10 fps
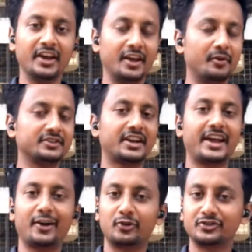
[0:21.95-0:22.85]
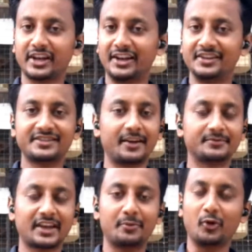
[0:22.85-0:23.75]
এবং যারা এখনও চ্যানেলটি
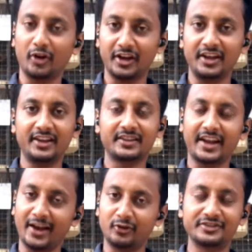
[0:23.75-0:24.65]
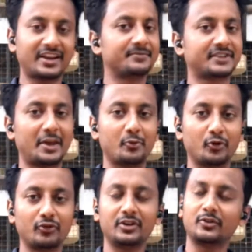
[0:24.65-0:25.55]
সাবস্ক্রাইব করেননি তারা এখনই সাবস্ক্রাইব
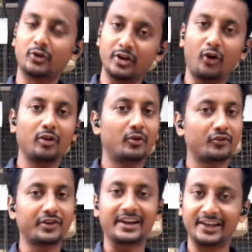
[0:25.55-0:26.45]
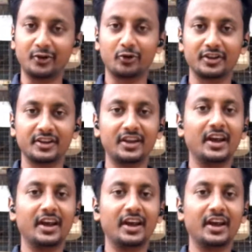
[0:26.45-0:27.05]
করুন করে অল বটনটা ক্লিক করে দিন